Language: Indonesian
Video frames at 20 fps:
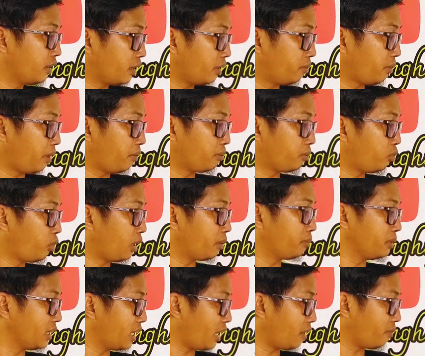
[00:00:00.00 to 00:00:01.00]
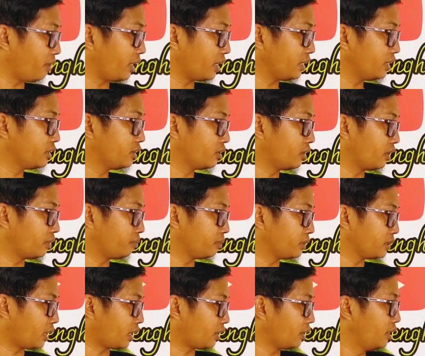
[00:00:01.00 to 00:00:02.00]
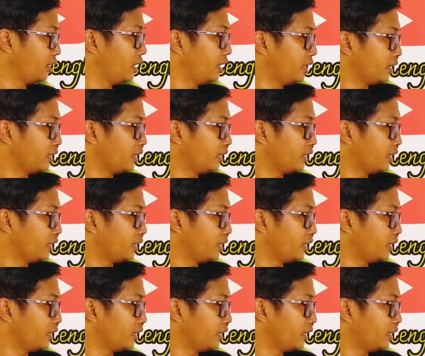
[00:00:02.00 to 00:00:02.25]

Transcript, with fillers: kemampuan menyerap airnya juga bentar.